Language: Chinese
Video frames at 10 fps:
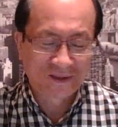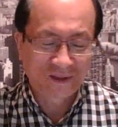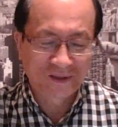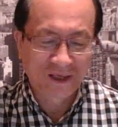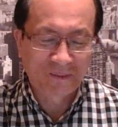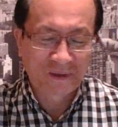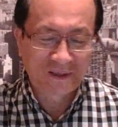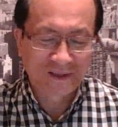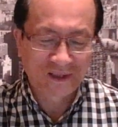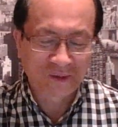赵子阳本
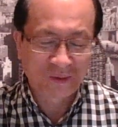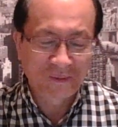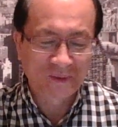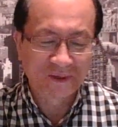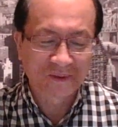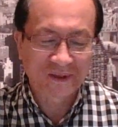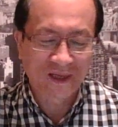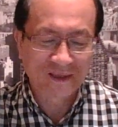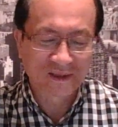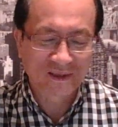身呢，原本就是
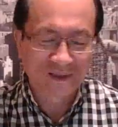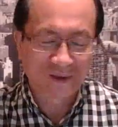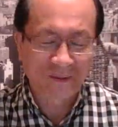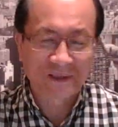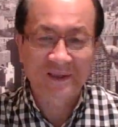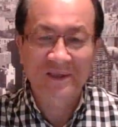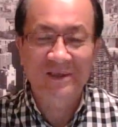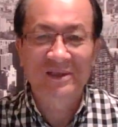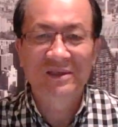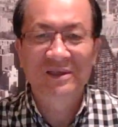来自于老百姓啊，